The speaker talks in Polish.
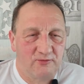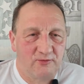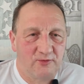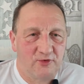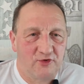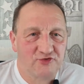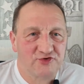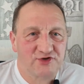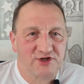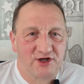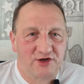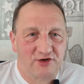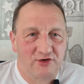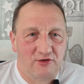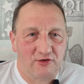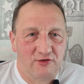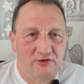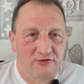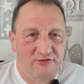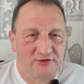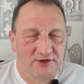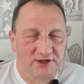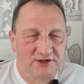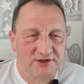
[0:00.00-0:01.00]
Można go
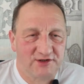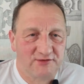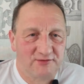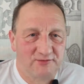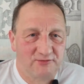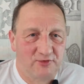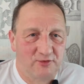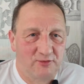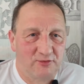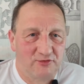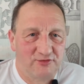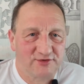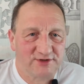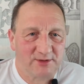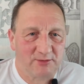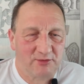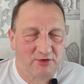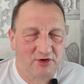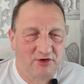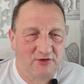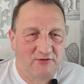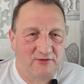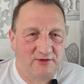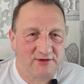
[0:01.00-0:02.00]
oglądać, bo był
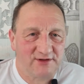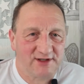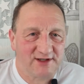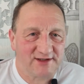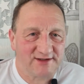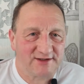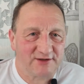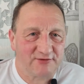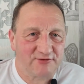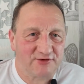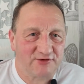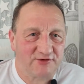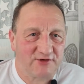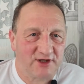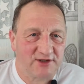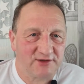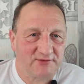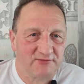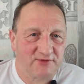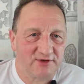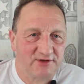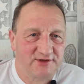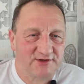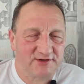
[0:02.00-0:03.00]
zablokowany na cały
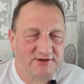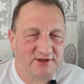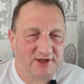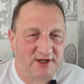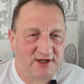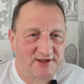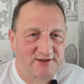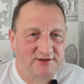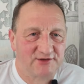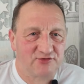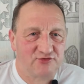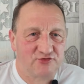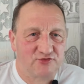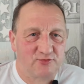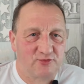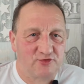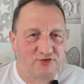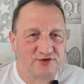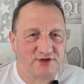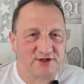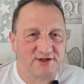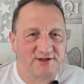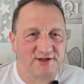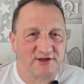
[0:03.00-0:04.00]
świat, więc teraz już
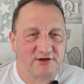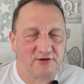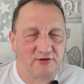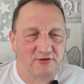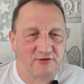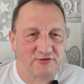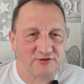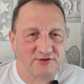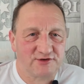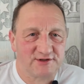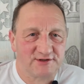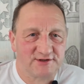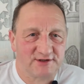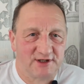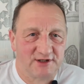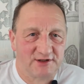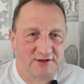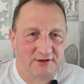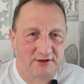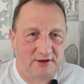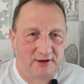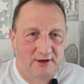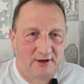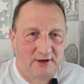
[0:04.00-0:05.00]
można z niego
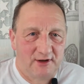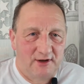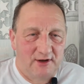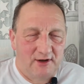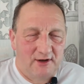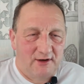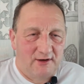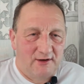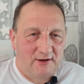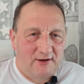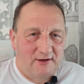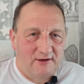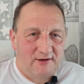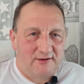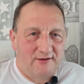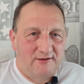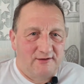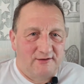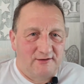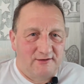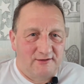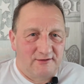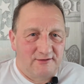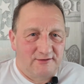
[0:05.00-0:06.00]
korzystać.
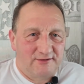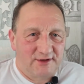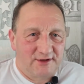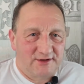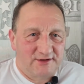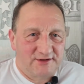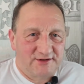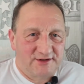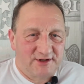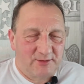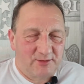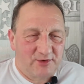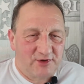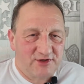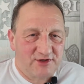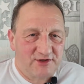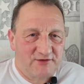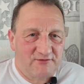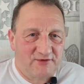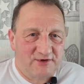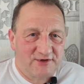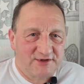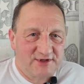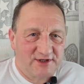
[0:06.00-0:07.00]
E, także
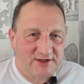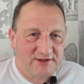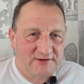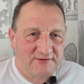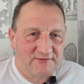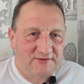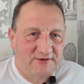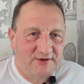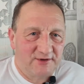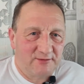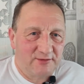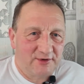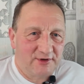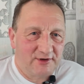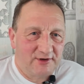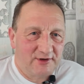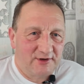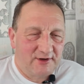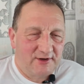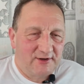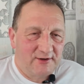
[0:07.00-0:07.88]
zapraszam Was na ten film.